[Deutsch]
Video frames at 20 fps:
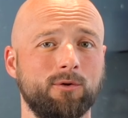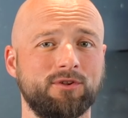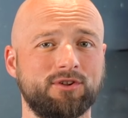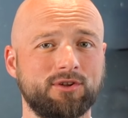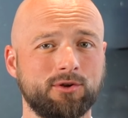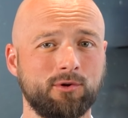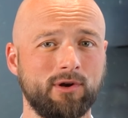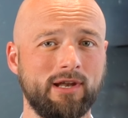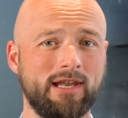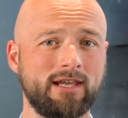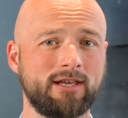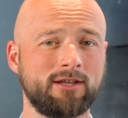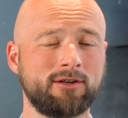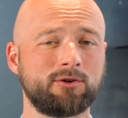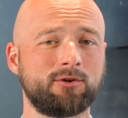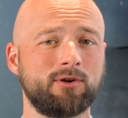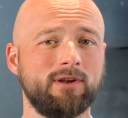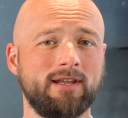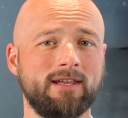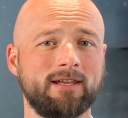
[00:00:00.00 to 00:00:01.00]
Unsere Kolleginnen und
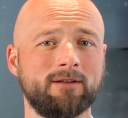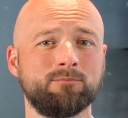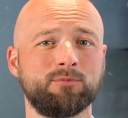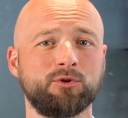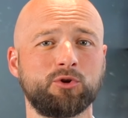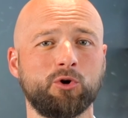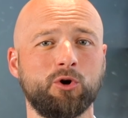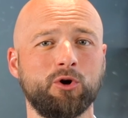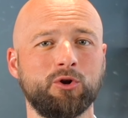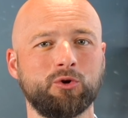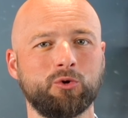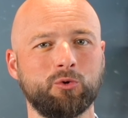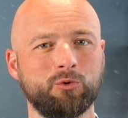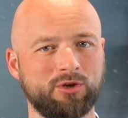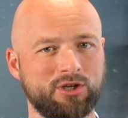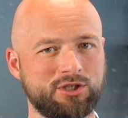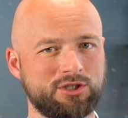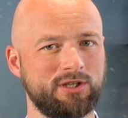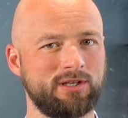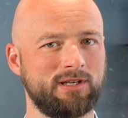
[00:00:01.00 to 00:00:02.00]
Kollegen betreuen
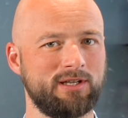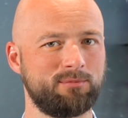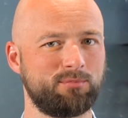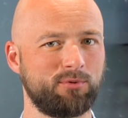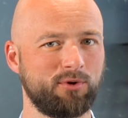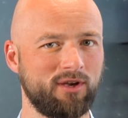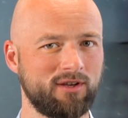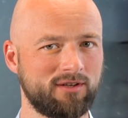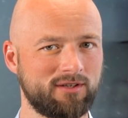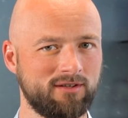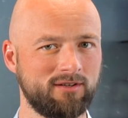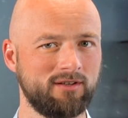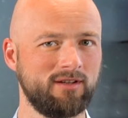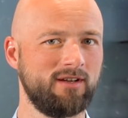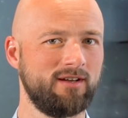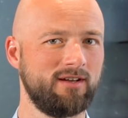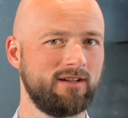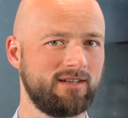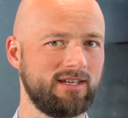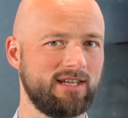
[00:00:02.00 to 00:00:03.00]
unterschiedliche Projekte,
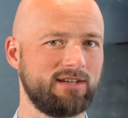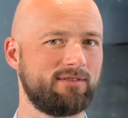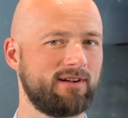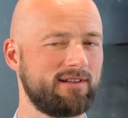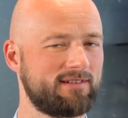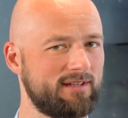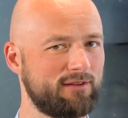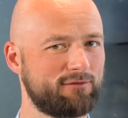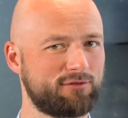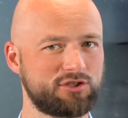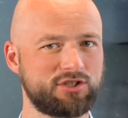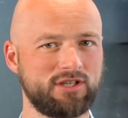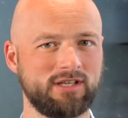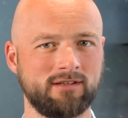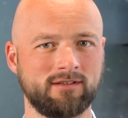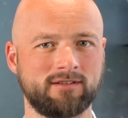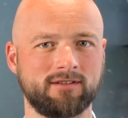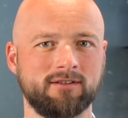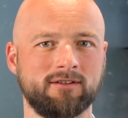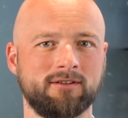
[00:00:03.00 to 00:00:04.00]
die jeweils sehr
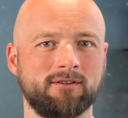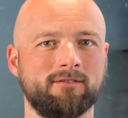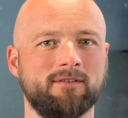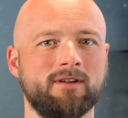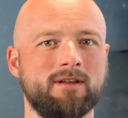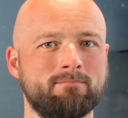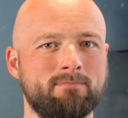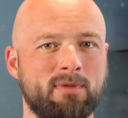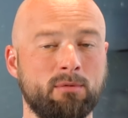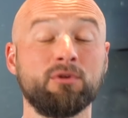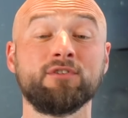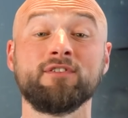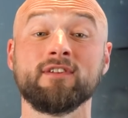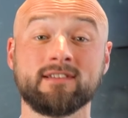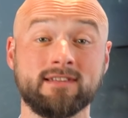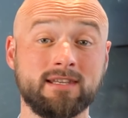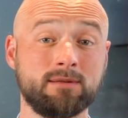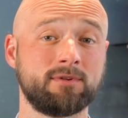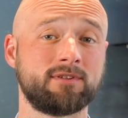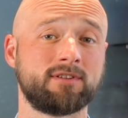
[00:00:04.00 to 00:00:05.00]
verschieden sind. Man muss
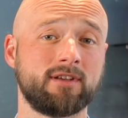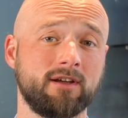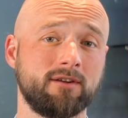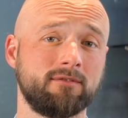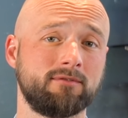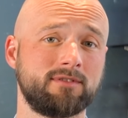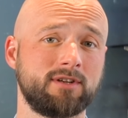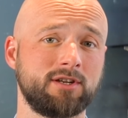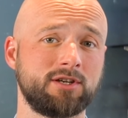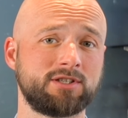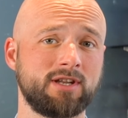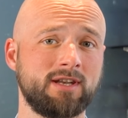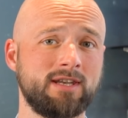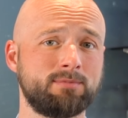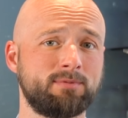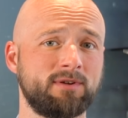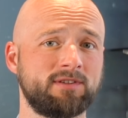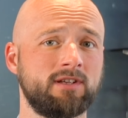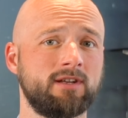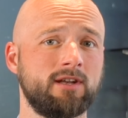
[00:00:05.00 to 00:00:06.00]
flexibel sein, denn ständig
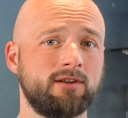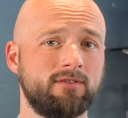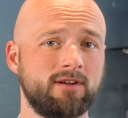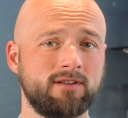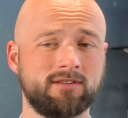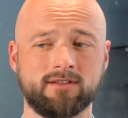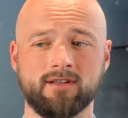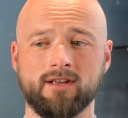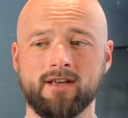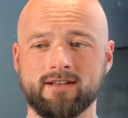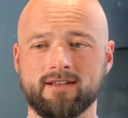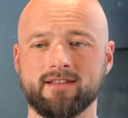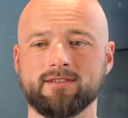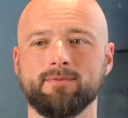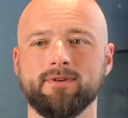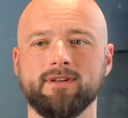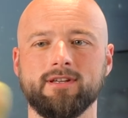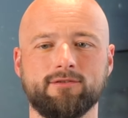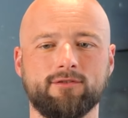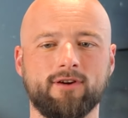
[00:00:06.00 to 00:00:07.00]
passiert etwas, das
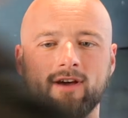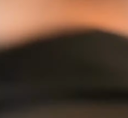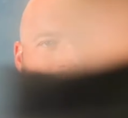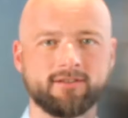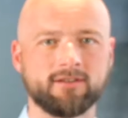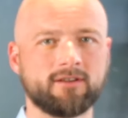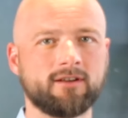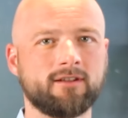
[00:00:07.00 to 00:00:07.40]
man nicht vorhersehen